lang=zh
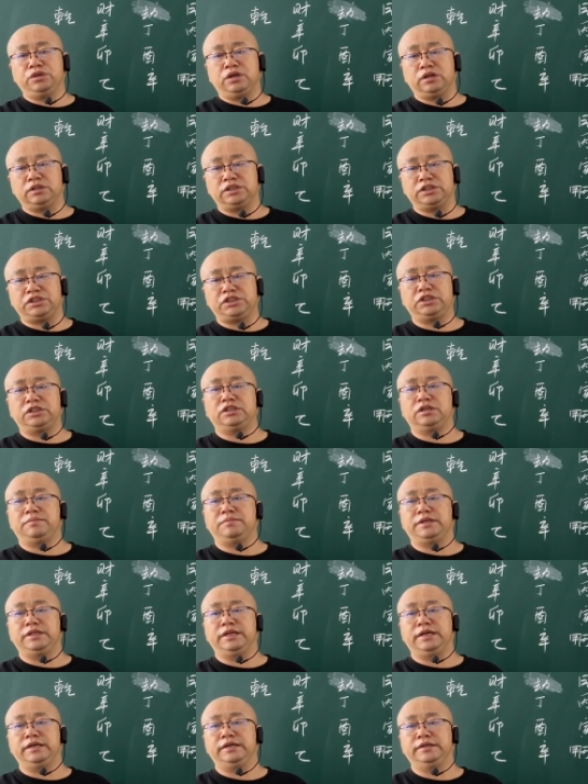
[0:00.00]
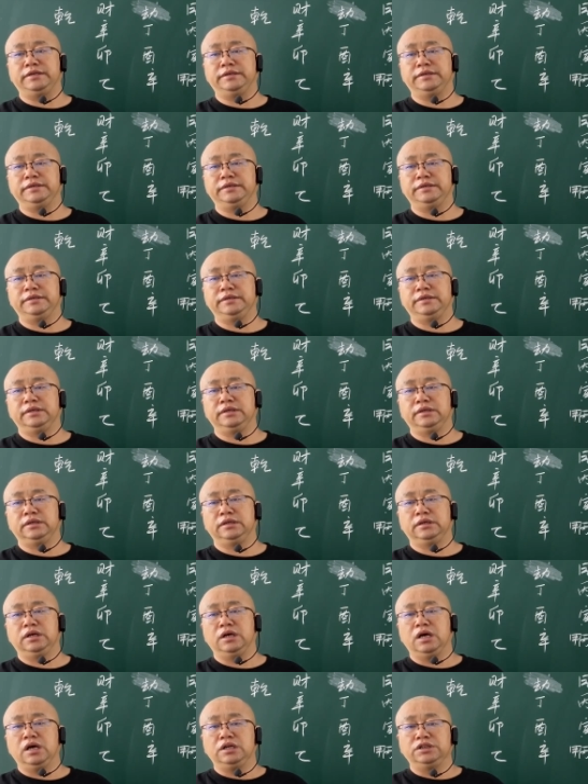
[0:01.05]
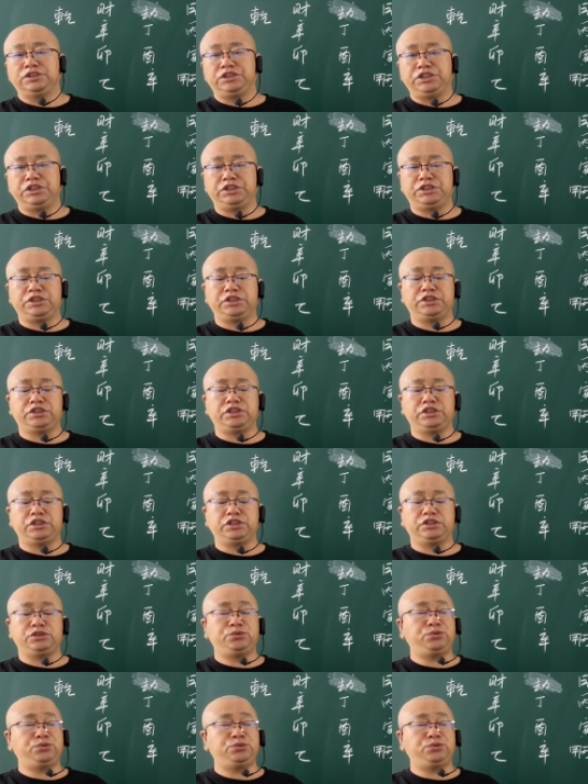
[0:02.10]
呢？其实是需要。